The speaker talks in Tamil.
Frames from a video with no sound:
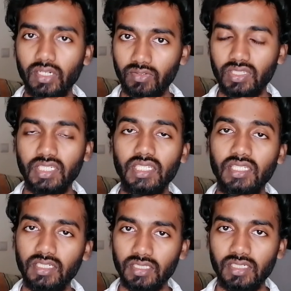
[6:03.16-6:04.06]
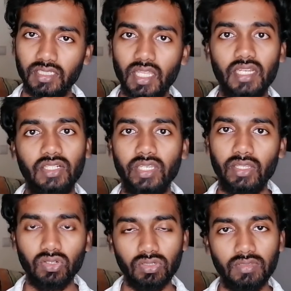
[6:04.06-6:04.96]
ஜீரணம் வந்துட்டு இருந்துட்டு தான் இருக்கு
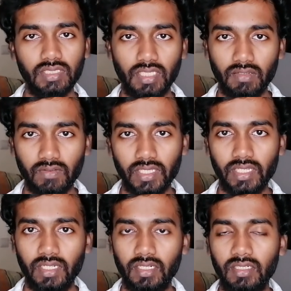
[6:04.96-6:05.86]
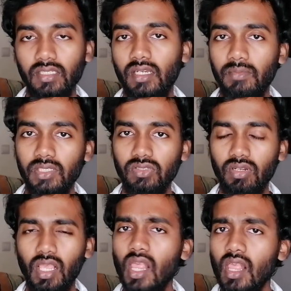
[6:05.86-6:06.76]
ஏதோ ஒன்று வந்து சர்வே ஆகிட்டு இருக்குது அப்படின்னு
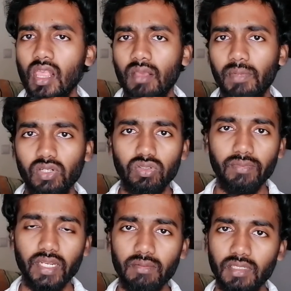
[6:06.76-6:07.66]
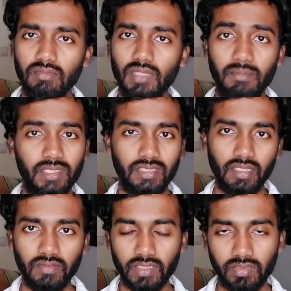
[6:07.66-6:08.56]
சொன்னாங்க பட் உண்மையிலே பார்த்தோம்னா அப்படி
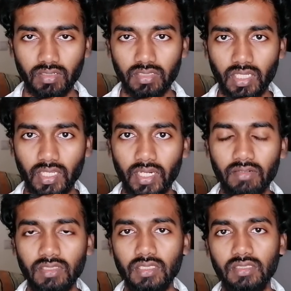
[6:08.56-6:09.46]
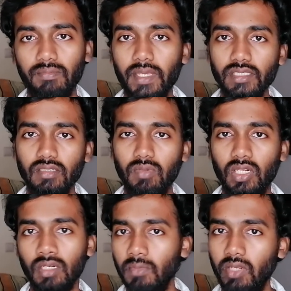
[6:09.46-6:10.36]
சர்வே ஆகுதா ஏன்னா வந்துட்டு ஸ்பேஸுக்கு
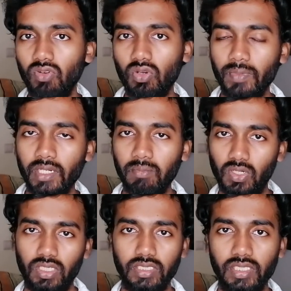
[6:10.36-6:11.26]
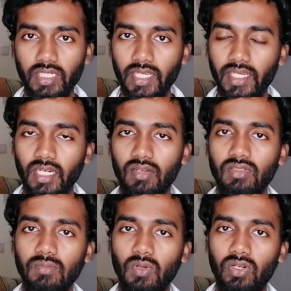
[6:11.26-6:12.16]
போனால் நம்ம எவ்வளோ பெரிய ப்ரொடெக்ஷன் லேயர்லாம்
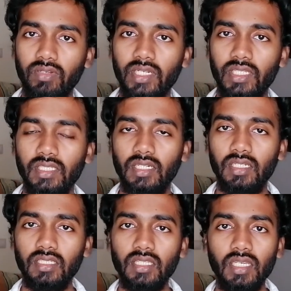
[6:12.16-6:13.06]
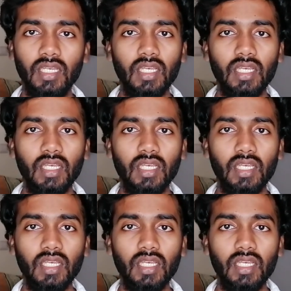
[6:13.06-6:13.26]
வந்து போட வேண்டியது இருக்குது